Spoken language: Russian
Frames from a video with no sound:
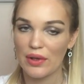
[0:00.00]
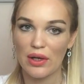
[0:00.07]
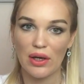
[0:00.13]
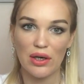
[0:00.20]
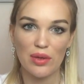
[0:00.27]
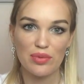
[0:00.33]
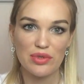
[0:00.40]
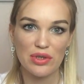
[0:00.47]

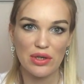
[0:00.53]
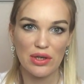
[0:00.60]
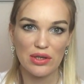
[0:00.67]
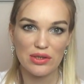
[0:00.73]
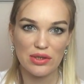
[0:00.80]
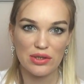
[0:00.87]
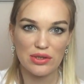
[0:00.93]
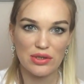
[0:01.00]
Калипсо
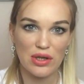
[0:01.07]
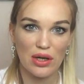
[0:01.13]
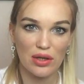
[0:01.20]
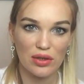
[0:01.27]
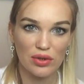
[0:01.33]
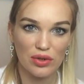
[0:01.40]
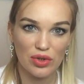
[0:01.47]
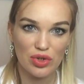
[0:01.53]

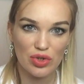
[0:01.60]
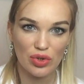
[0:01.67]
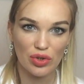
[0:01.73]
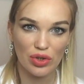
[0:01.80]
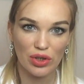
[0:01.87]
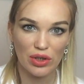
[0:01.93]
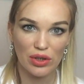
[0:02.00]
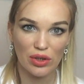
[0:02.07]
эссенциал,
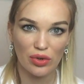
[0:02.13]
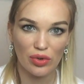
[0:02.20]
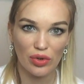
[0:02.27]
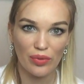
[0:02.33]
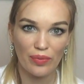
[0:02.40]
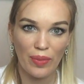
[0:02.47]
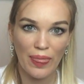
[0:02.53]
черненький такой.